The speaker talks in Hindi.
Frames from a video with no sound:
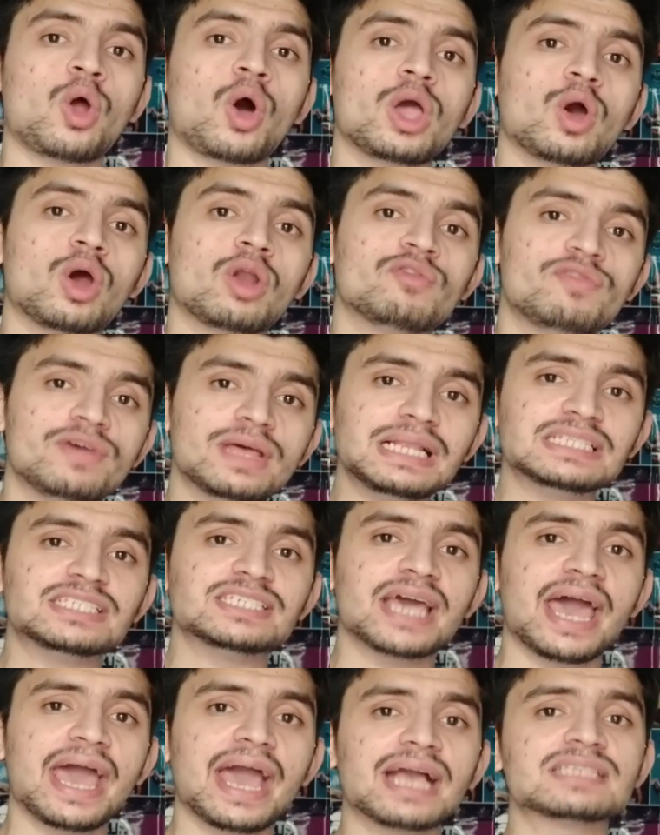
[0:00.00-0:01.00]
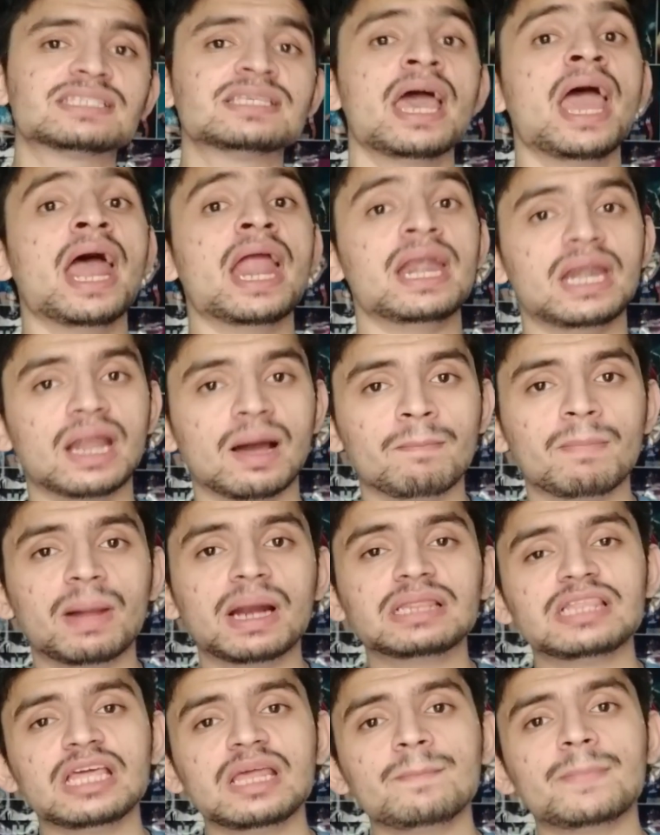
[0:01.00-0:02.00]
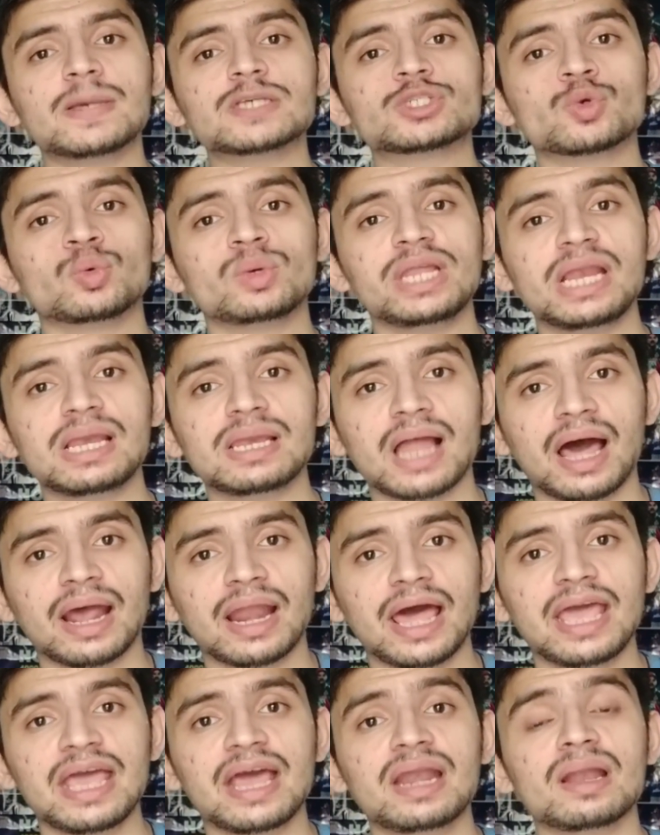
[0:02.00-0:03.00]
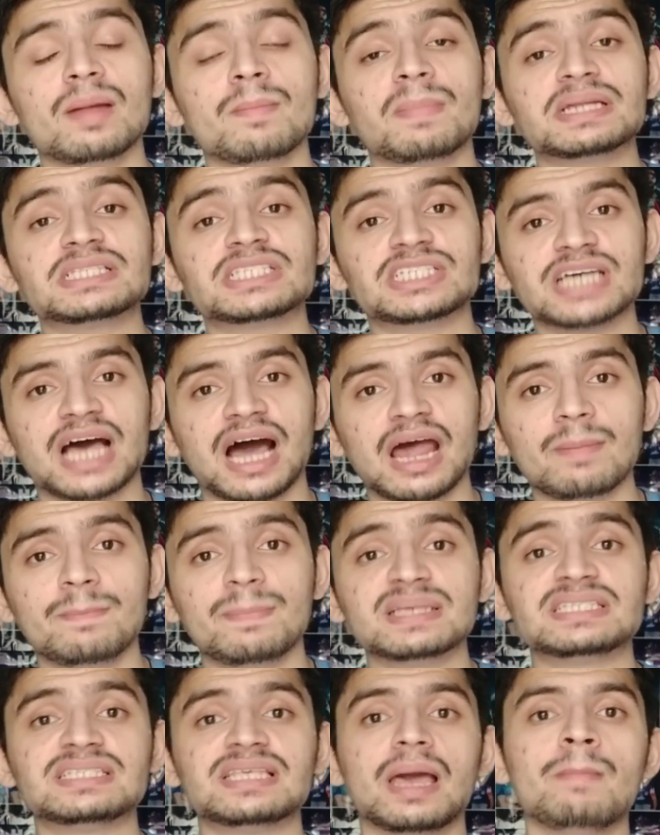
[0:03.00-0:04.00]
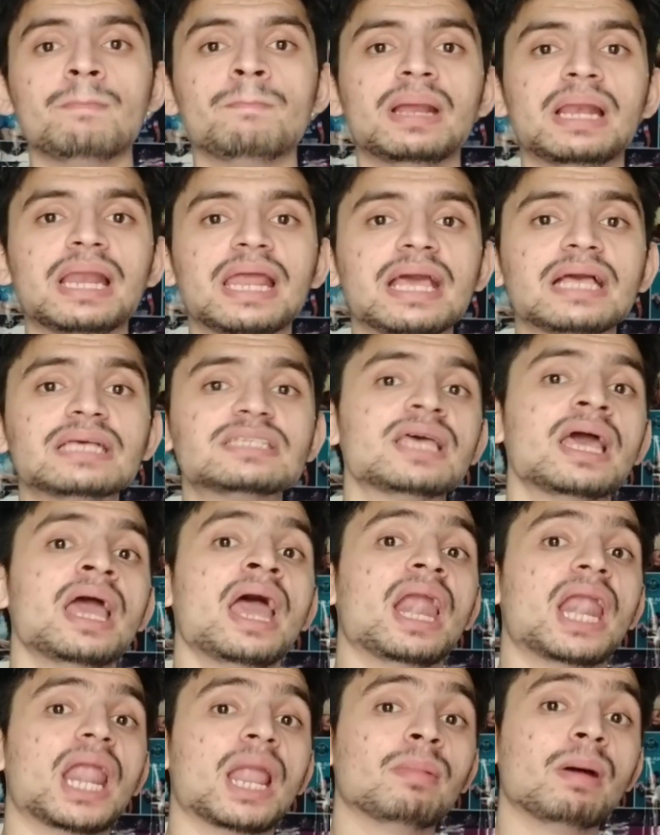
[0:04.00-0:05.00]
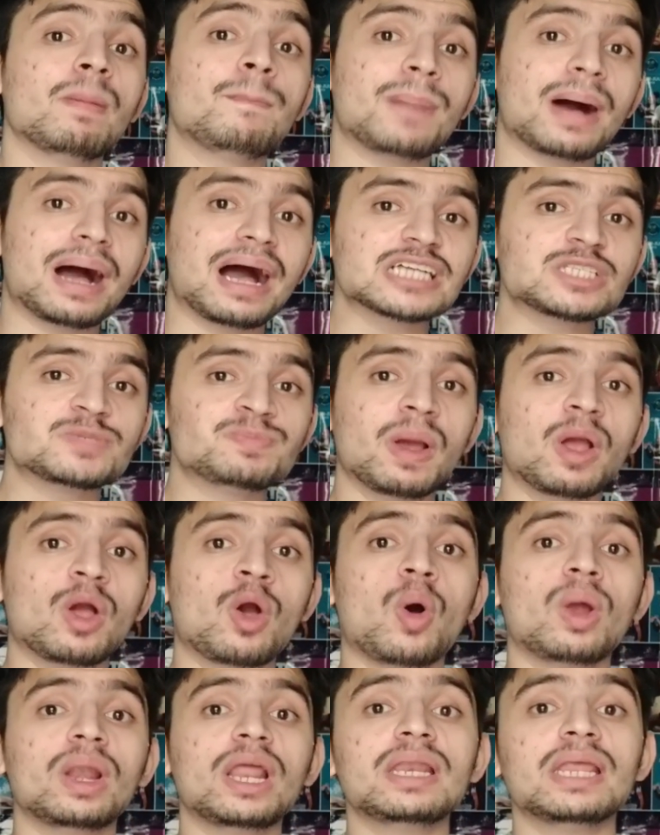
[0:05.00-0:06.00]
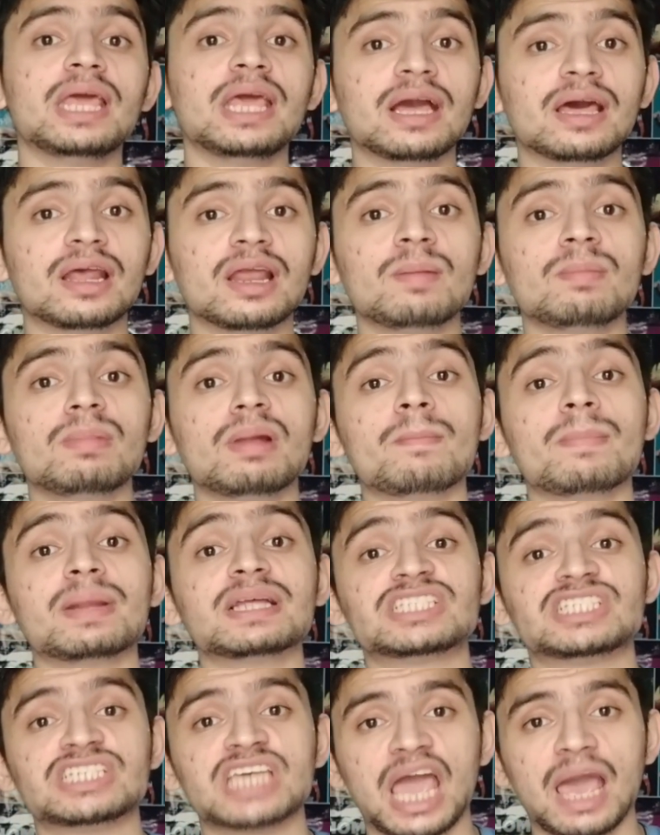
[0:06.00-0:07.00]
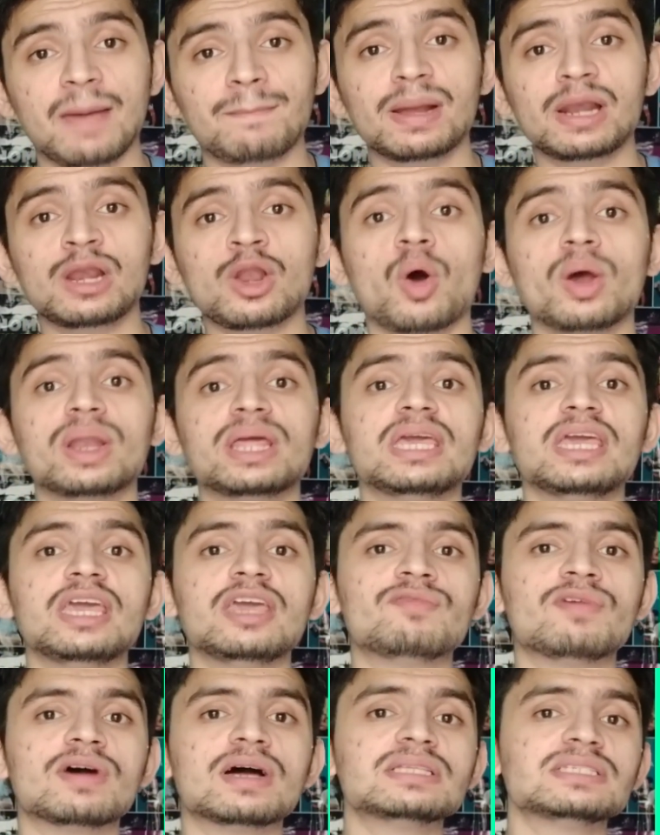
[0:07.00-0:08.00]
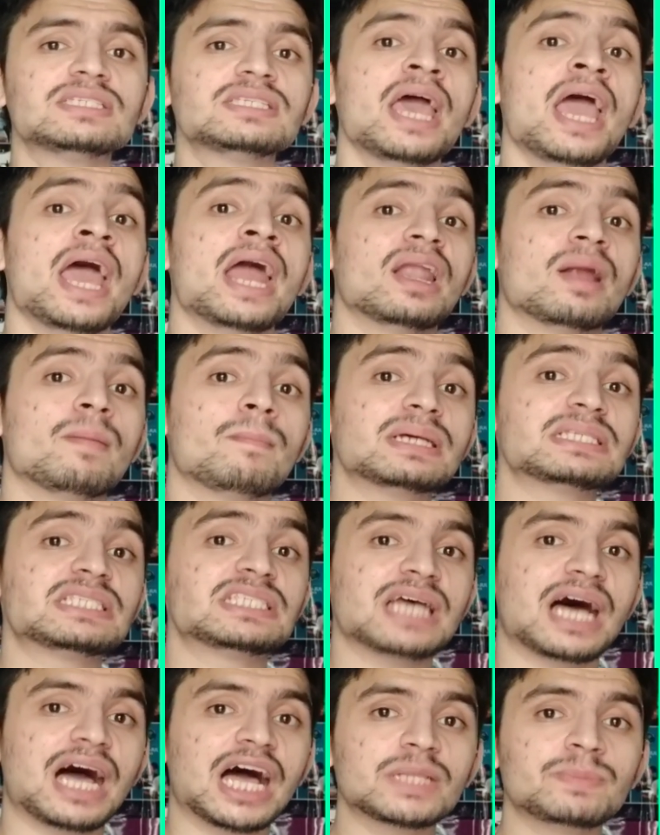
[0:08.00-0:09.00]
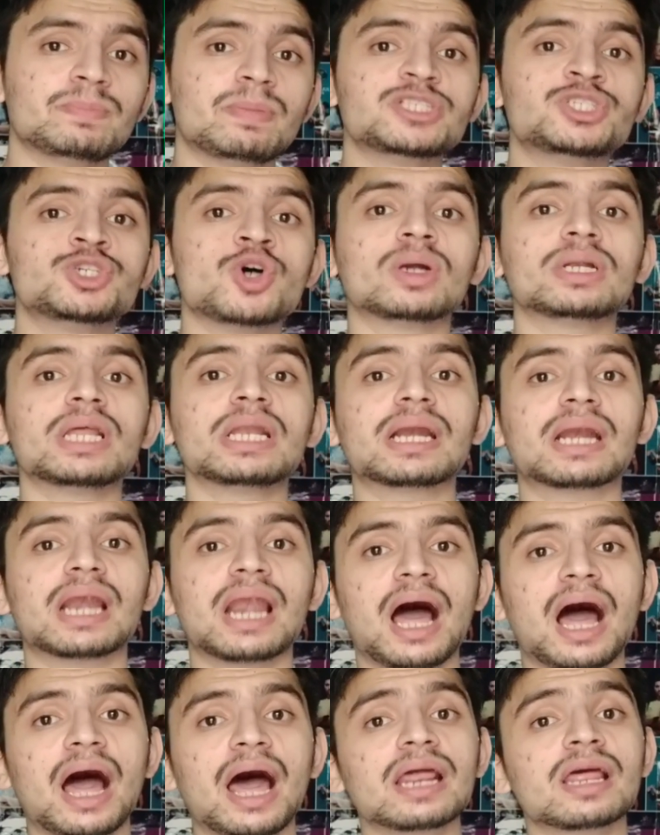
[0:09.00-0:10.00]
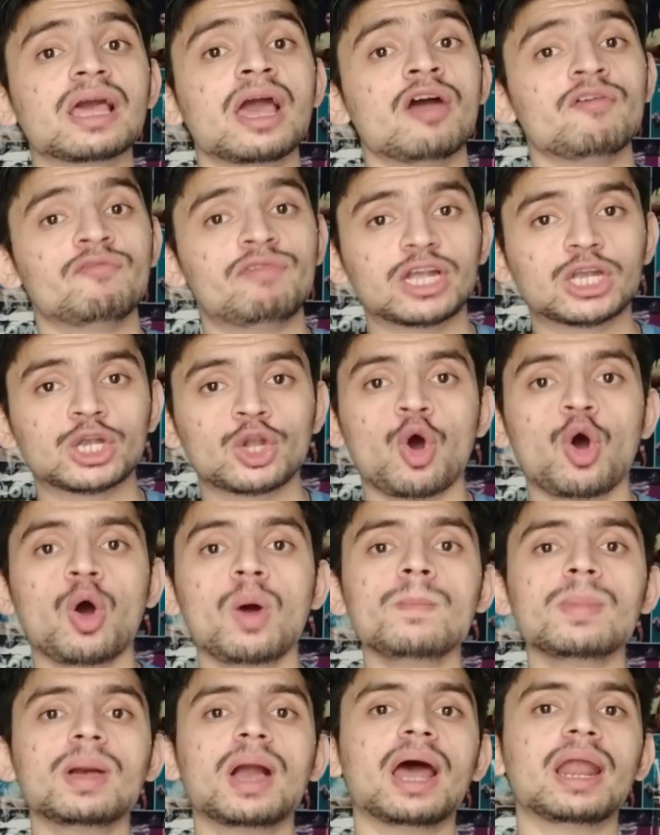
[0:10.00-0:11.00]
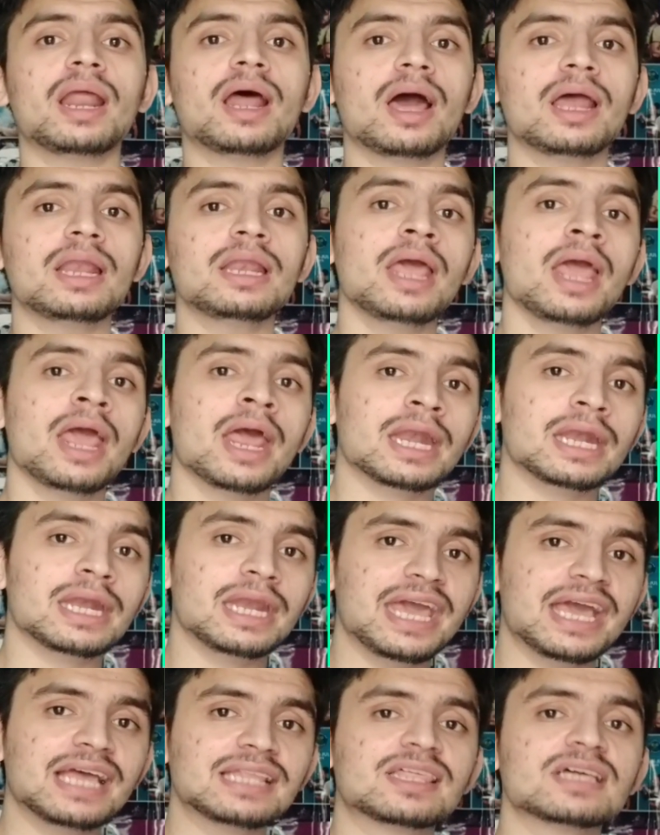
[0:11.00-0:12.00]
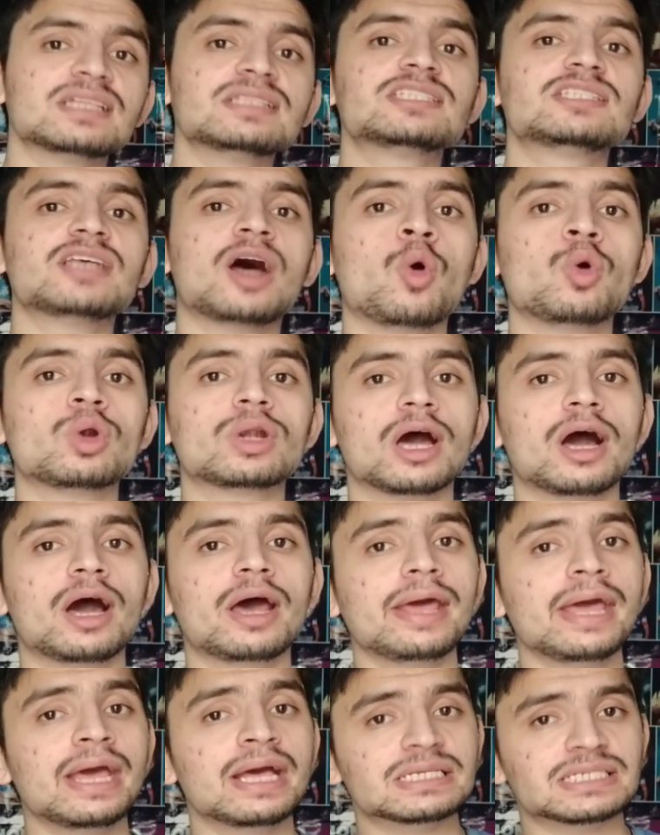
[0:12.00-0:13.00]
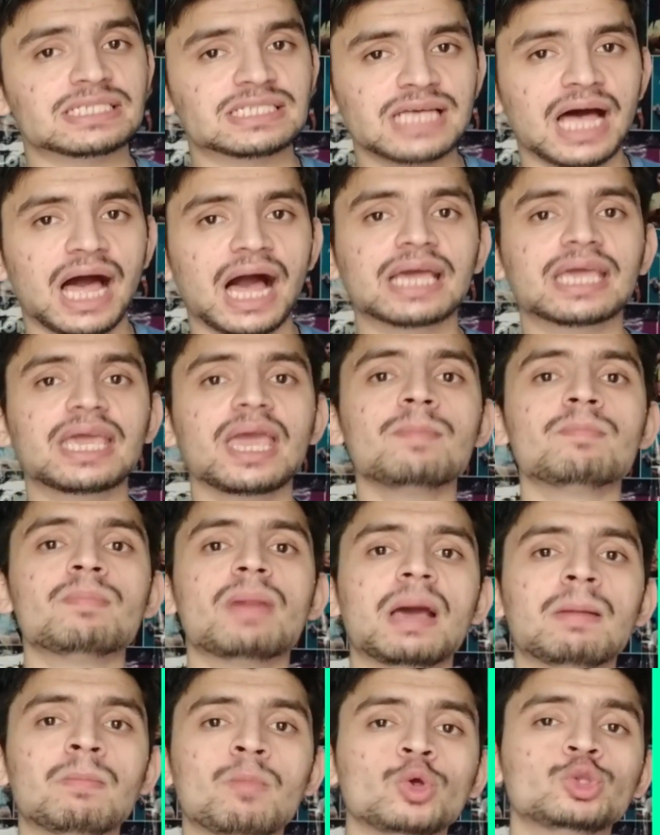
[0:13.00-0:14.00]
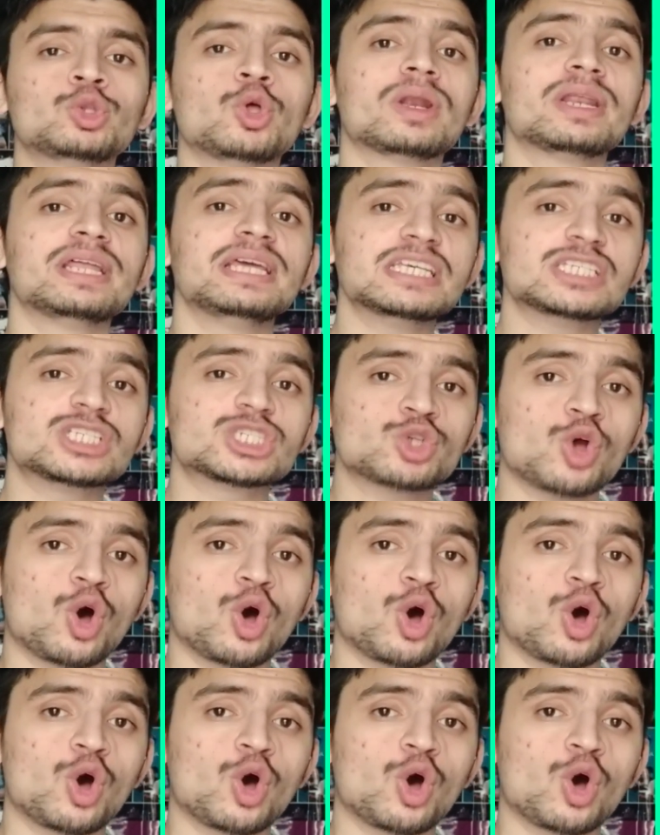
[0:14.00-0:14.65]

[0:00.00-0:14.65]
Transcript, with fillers: रॉय और विल जैक्स नंबर तीन पे सुनील नारायण नंबर चार पे सैम बिलिंग्स नंबर पांच पे कॉलिन इंग्रम नंबर छः पे लॉरी इवंस नंबर सात पे जॉर्डन क्लार्क फिर टॉम करन नेथन साउटर पर साकिब महमूद और रीस